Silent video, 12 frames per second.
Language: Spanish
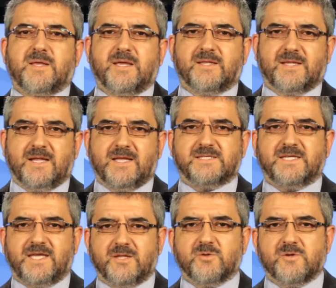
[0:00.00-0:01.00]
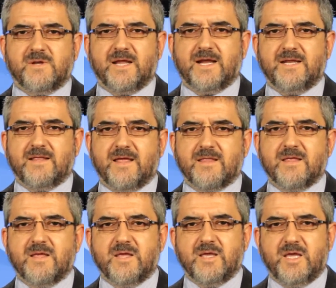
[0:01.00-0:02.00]
están exigiéndonos la calidad
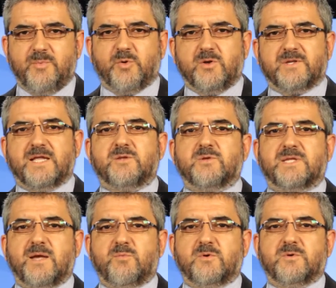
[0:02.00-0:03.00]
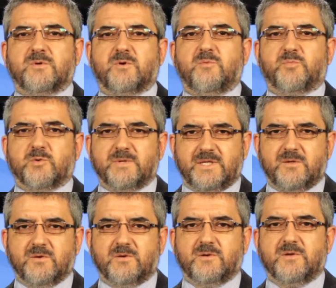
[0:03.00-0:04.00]
y por lo tanto estamos
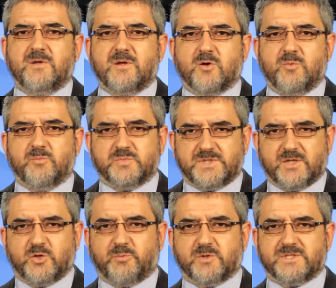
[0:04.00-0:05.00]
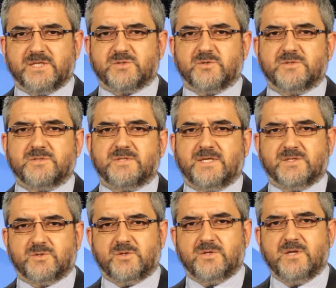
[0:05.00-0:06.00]
comprometidos con ciertos procesos que
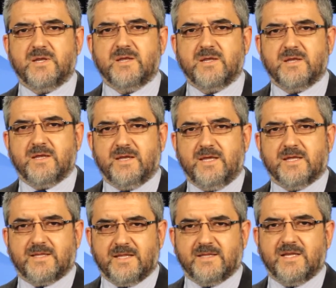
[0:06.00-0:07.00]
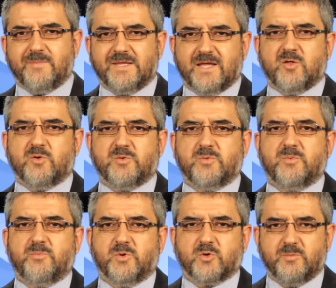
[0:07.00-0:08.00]
son y están delimitados
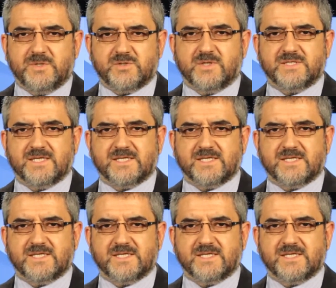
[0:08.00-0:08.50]
por comisiones